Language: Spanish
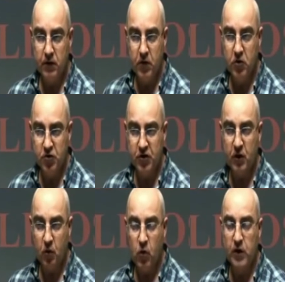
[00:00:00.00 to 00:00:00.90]
Dios en
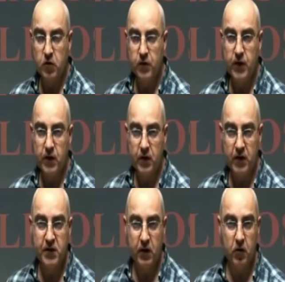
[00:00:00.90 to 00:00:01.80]
el cuarto día
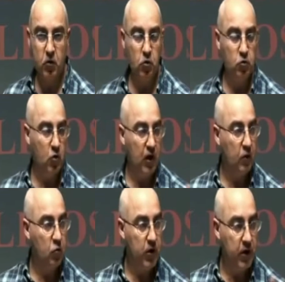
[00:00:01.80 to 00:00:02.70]
las creó junto a
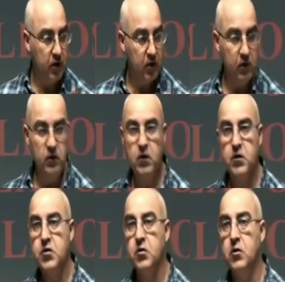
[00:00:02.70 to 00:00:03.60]
la luna y
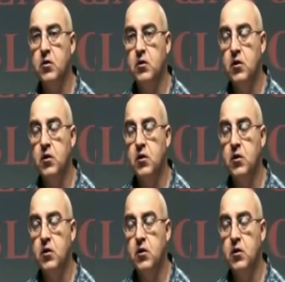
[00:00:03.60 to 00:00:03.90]
el sol.